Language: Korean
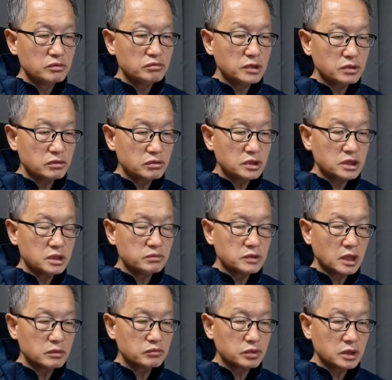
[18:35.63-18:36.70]
미국의
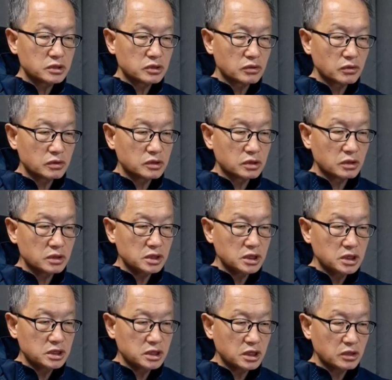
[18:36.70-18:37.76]
심장부에서도 그런
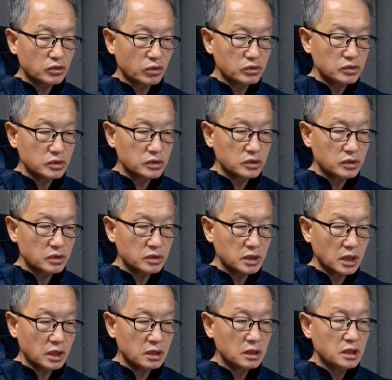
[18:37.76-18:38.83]
인식이
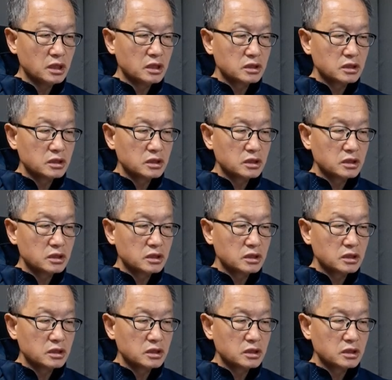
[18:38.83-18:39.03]
통용되어야